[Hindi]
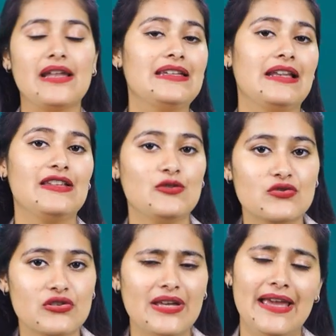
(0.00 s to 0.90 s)
बनाने के लिए
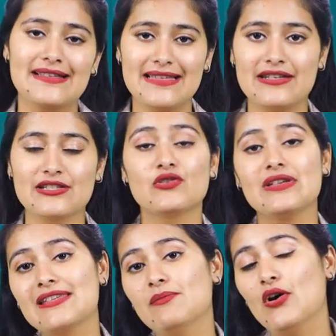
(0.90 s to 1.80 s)
यूज़ होता है एक्सेट्रा सो
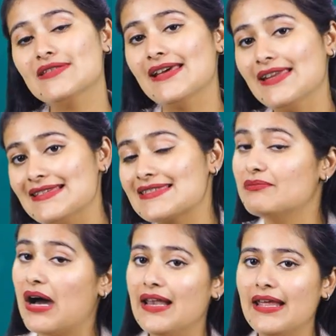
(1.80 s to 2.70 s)
इसके बहुत सारे
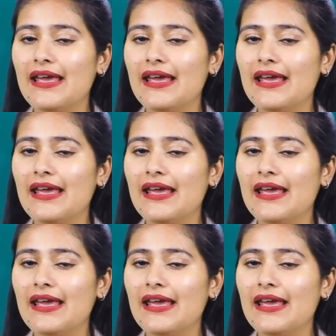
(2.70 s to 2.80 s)
इस्तेमाल माल